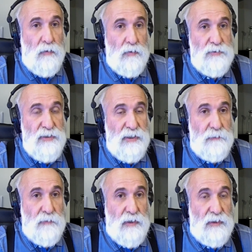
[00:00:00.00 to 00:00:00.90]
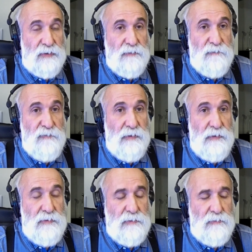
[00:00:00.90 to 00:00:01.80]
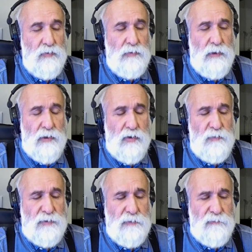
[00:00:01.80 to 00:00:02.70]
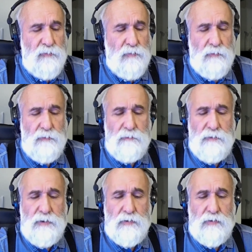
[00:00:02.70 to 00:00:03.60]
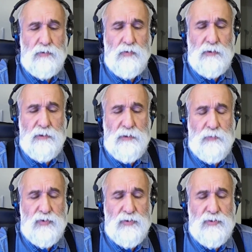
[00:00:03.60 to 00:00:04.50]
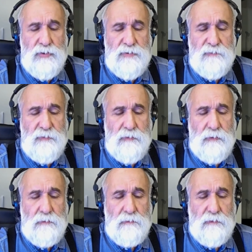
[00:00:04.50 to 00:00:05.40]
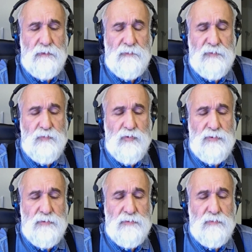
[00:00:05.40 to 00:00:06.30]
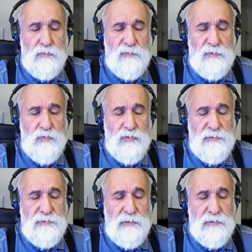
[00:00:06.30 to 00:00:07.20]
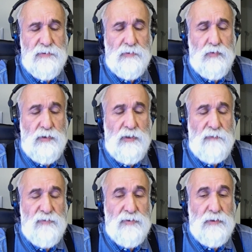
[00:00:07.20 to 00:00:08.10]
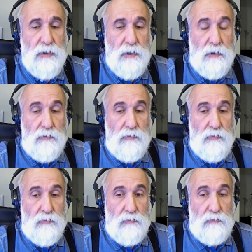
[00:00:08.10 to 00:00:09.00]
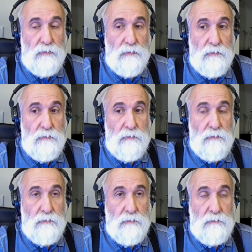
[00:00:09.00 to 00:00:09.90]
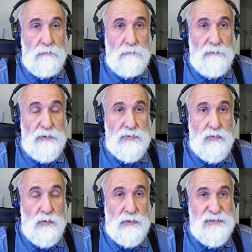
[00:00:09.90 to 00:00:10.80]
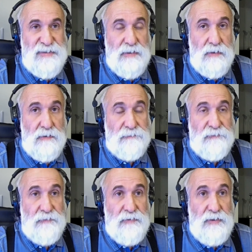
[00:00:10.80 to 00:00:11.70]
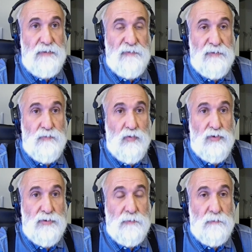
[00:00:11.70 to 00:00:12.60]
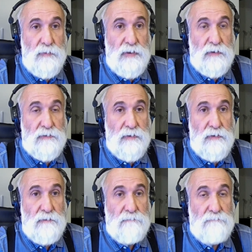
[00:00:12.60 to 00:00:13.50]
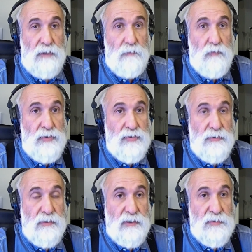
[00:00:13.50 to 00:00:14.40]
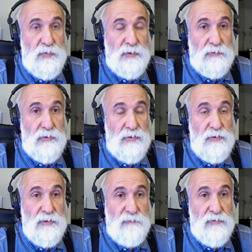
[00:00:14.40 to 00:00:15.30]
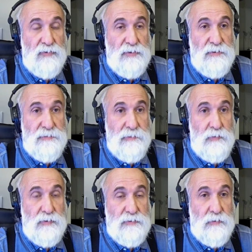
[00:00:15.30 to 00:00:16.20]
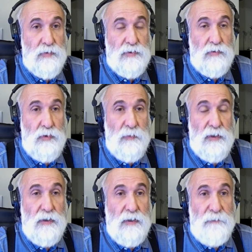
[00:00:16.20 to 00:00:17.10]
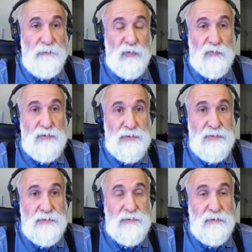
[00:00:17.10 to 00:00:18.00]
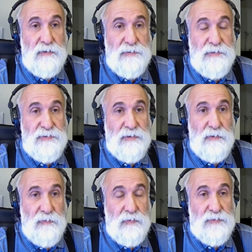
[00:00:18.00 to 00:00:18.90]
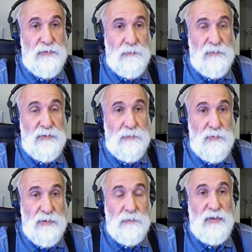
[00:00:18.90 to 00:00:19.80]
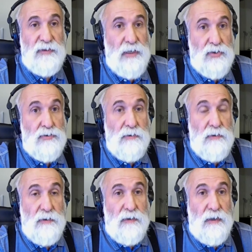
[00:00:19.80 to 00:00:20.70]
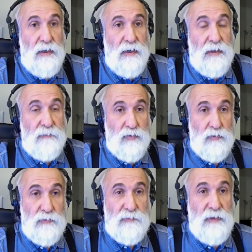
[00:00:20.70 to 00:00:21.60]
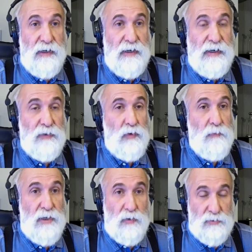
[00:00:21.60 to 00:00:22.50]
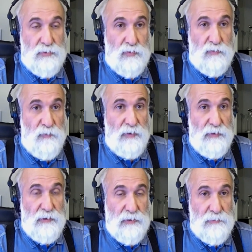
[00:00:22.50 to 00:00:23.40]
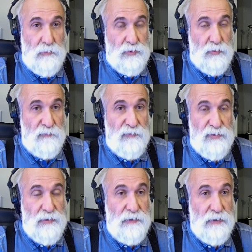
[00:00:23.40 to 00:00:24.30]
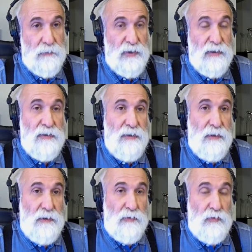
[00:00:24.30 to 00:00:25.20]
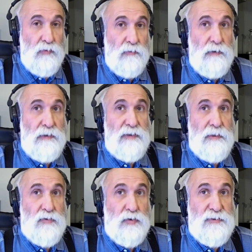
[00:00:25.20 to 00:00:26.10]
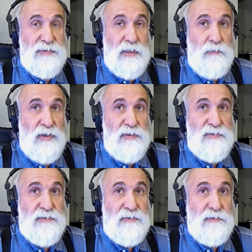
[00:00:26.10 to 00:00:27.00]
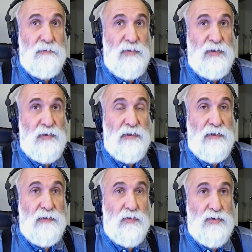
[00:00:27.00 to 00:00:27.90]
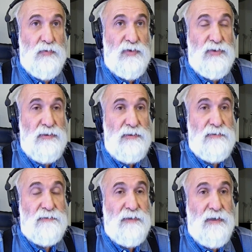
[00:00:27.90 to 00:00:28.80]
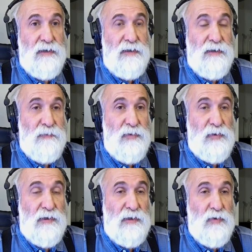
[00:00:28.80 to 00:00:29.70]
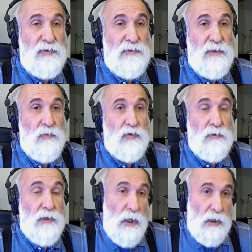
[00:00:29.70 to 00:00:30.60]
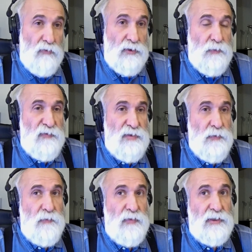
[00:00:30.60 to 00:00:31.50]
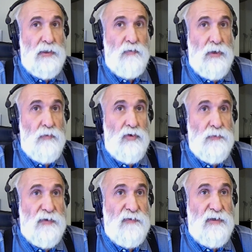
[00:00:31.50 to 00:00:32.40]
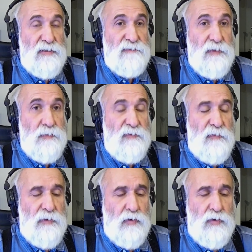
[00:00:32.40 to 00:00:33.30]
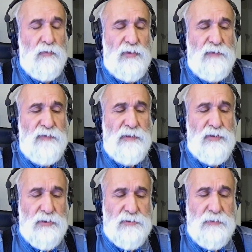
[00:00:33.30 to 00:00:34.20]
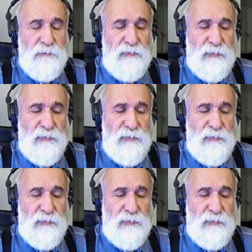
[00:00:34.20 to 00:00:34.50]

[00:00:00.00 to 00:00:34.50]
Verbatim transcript: Узнаем, как это выглядит. Ну, а кроме того, не только для путешествий это возможность, но и возможность для разных других вещей. Но э, насколько станет невозможным некоторые обычные аспекты ежедневной жизни, если люди остаются дома, но ну, в частности, если закрываются, там, скажем, шиномонтаж, а, и вдруг кстати, грянули морозы, что вполне не исключено в начале ноября. Ну, или там что-то сломалось э, мелкое, нужно починить, а мелкий ремонт не работает работают. Вот обо всем об этом мы будем говорить с вами во второй половине часа.